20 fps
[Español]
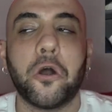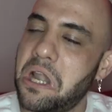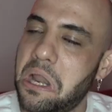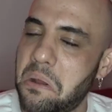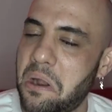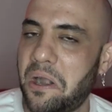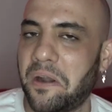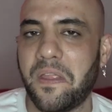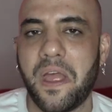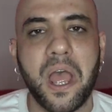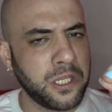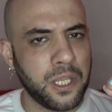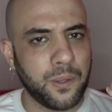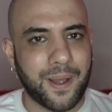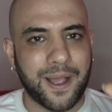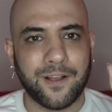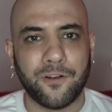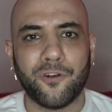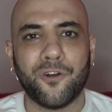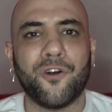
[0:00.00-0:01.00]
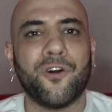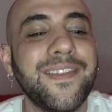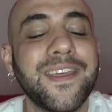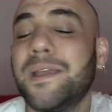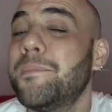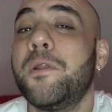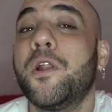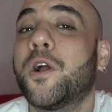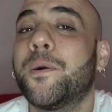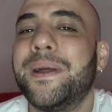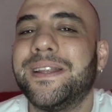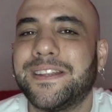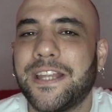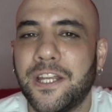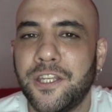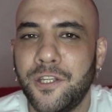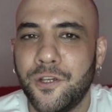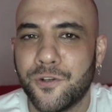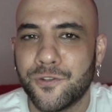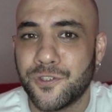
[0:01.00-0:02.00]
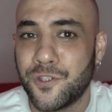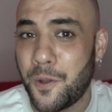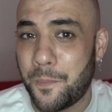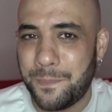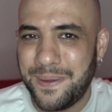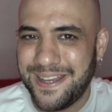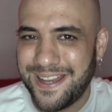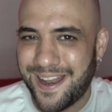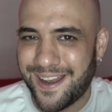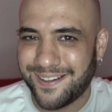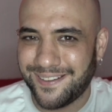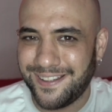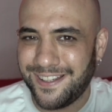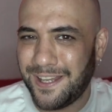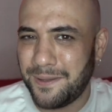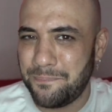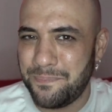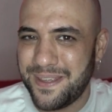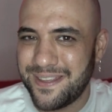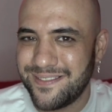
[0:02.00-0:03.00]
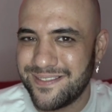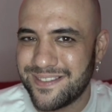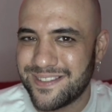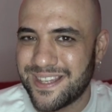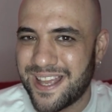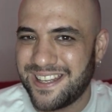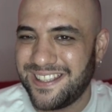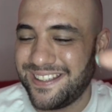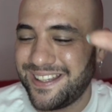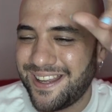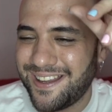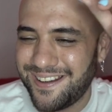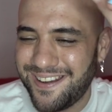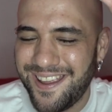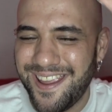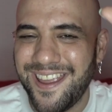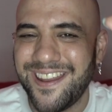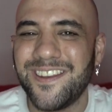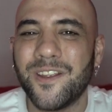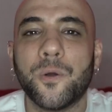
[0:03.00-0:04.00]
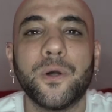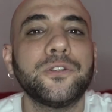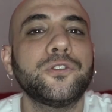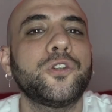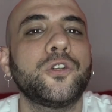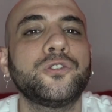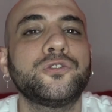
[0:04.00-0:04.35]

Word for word: La verdad que banco. Déjenme en los comentarios qué opinan, qué piensan y qué creen y cuántos